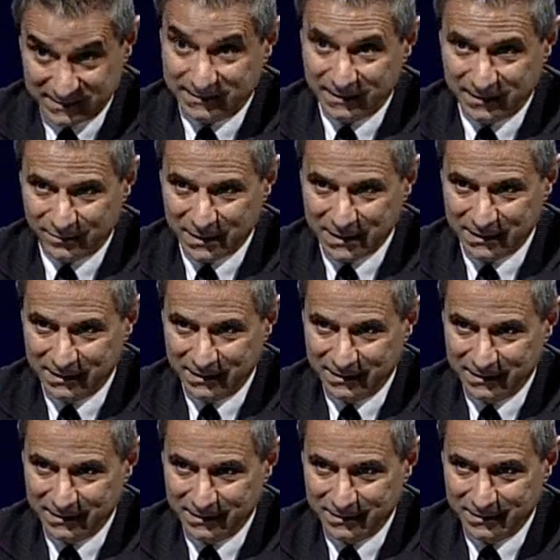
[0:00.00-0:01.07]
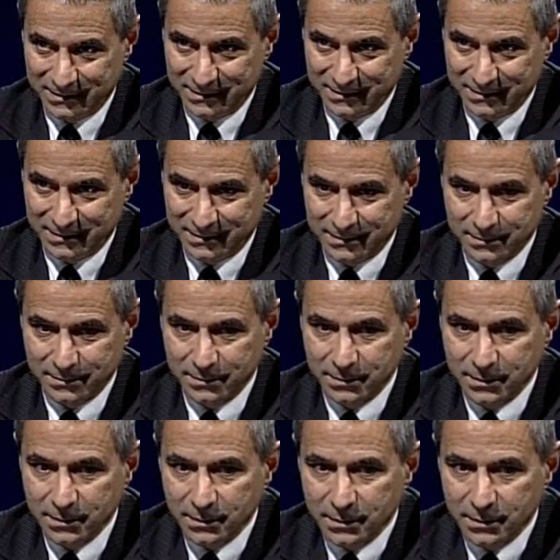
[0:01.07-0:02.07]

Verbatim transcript: E chi sono i veri attori del sistema secondo me?